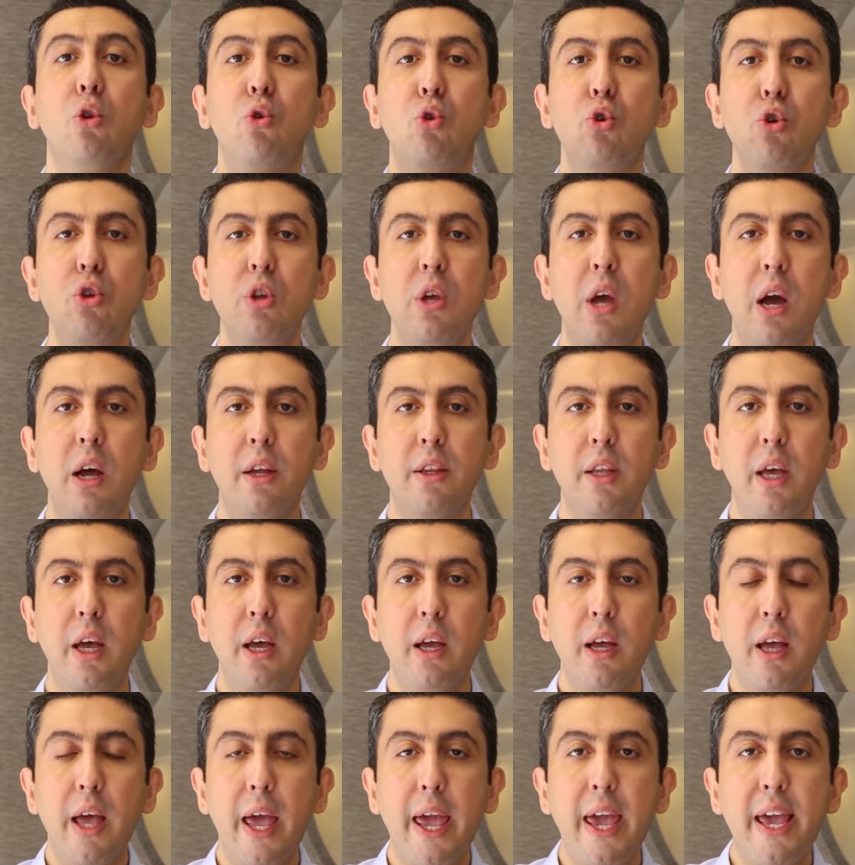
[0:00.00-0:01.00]

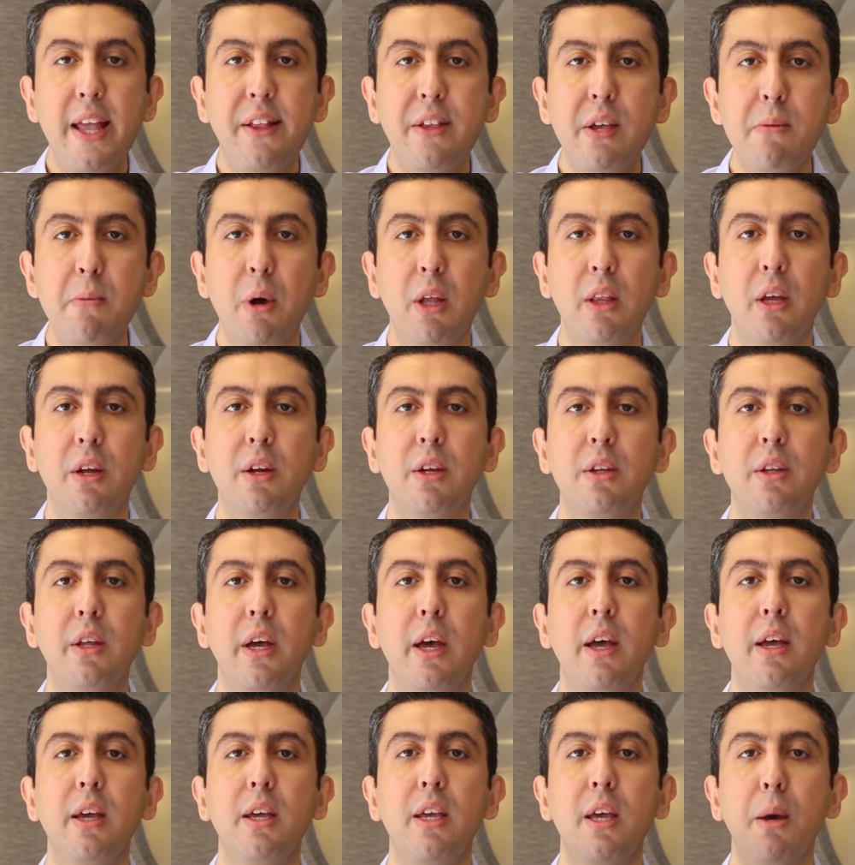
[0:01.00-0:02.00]
Dünyada eğitim
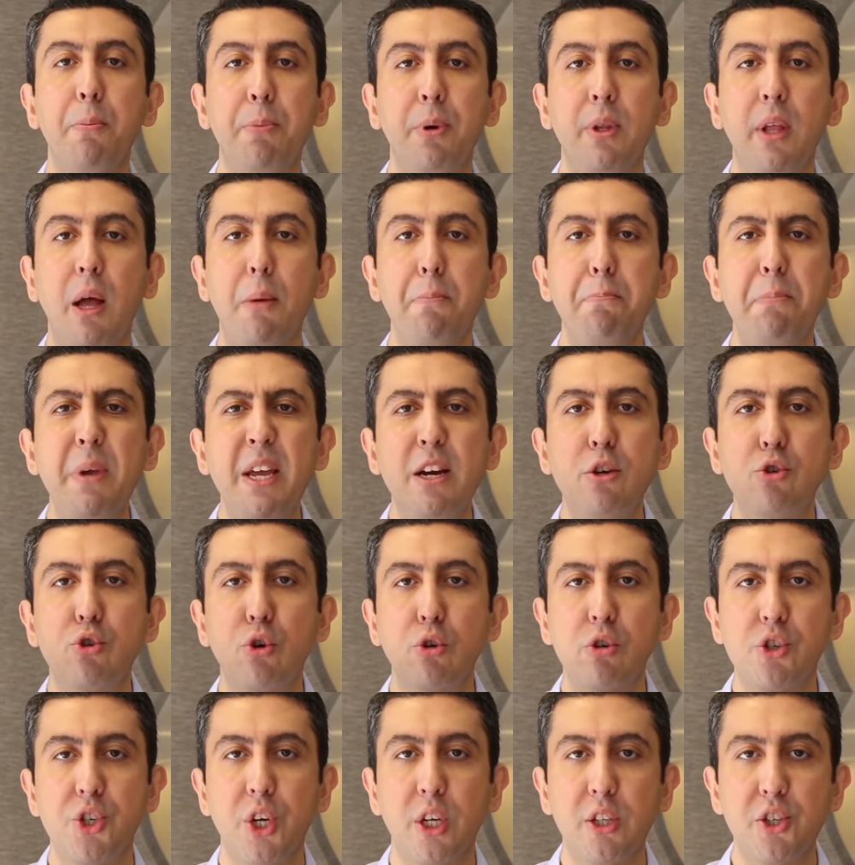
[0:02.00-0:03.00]
alanında yapılan
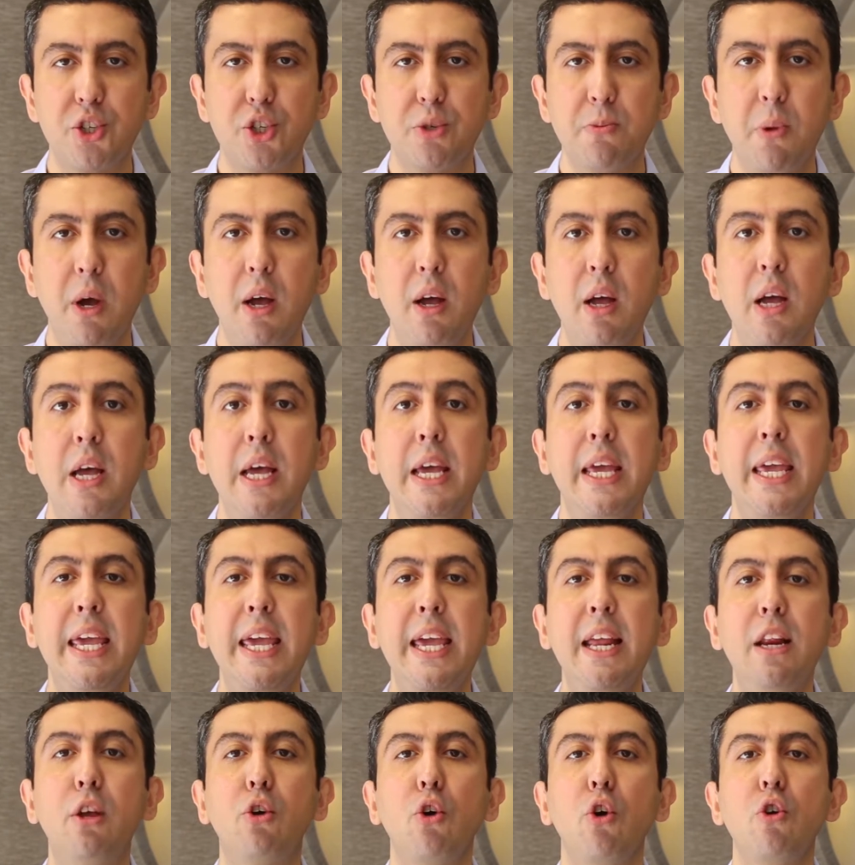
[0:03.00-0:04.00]
birçok çalışma
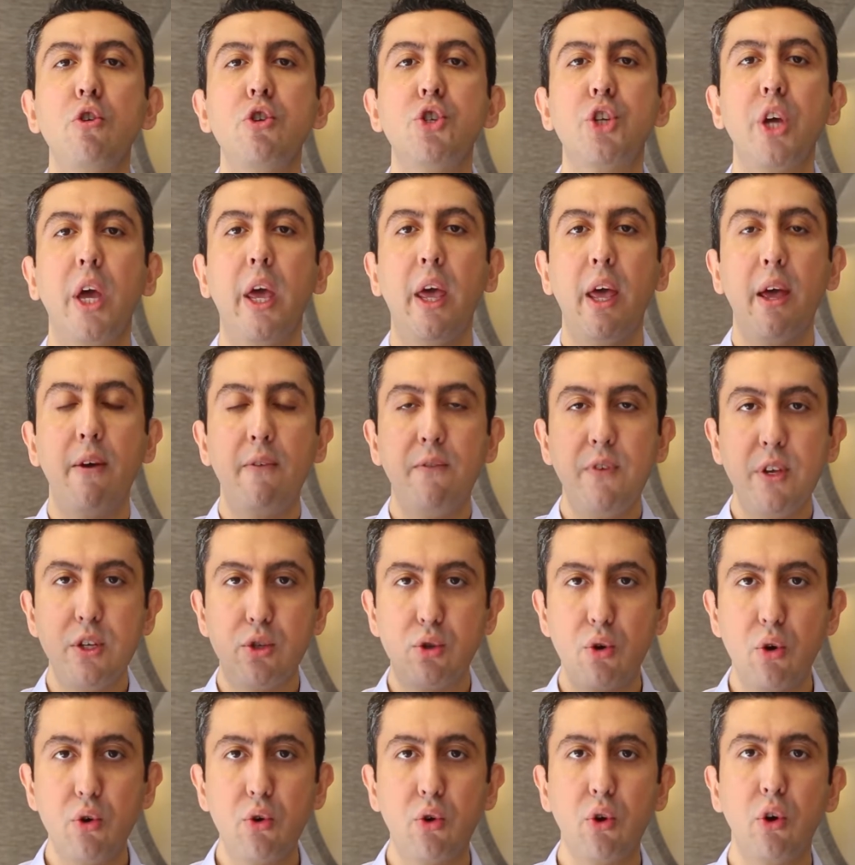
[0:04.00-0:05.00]
ilk önce
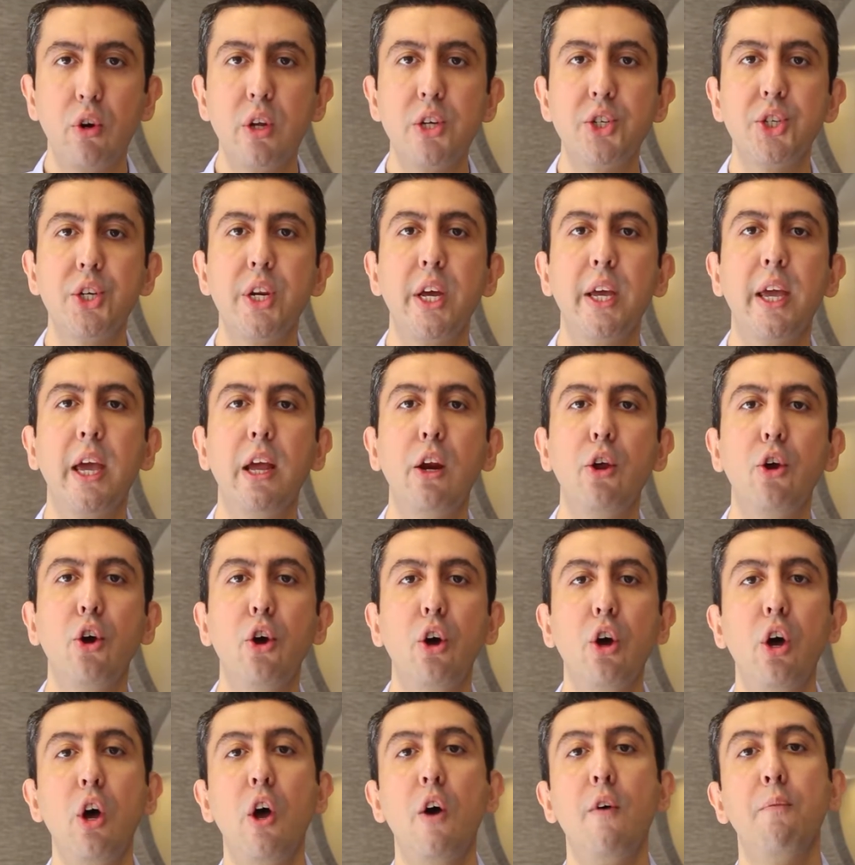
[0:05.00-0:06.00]
Vizyon Koleji'ne
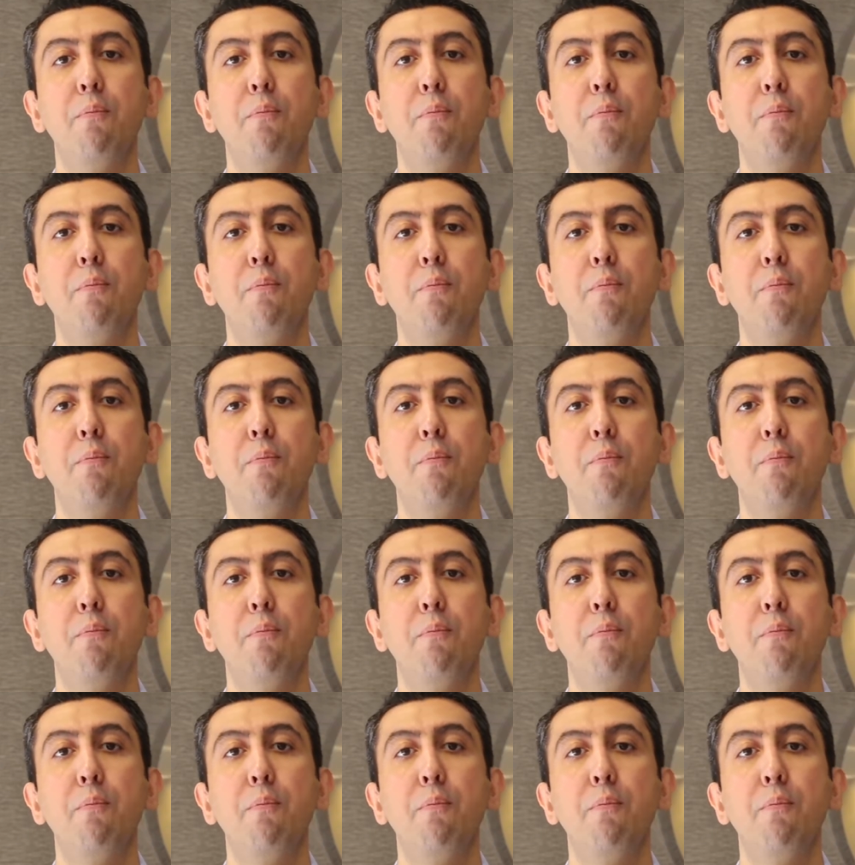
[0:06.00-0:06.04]
geliyor,